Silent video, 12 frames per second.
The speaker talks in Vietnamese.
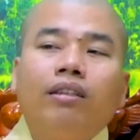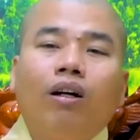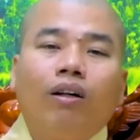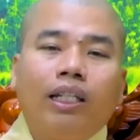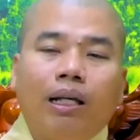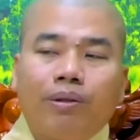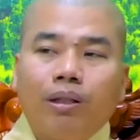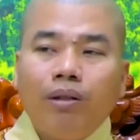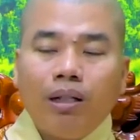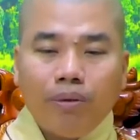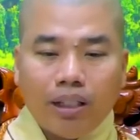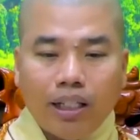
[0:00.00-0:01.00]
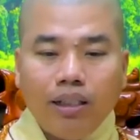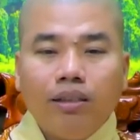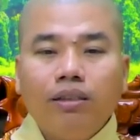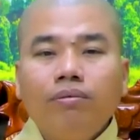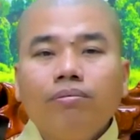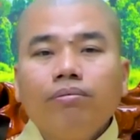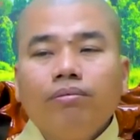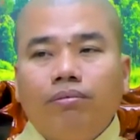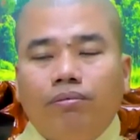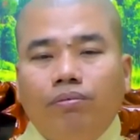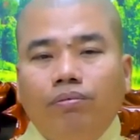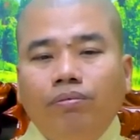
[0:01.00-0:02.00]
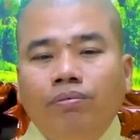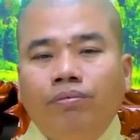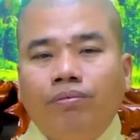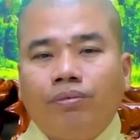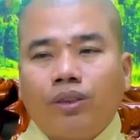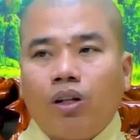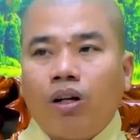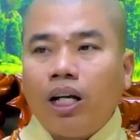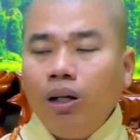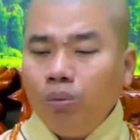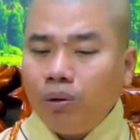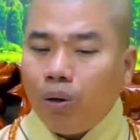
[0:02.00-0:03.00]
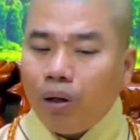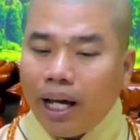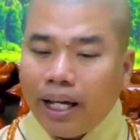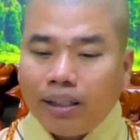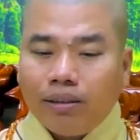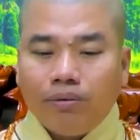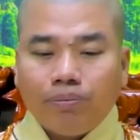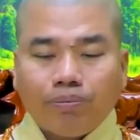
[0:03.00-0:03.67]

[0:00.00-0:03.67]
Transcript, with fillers: dọn dẹp xong hết mình nghỉ còn cái lúc nấu ăn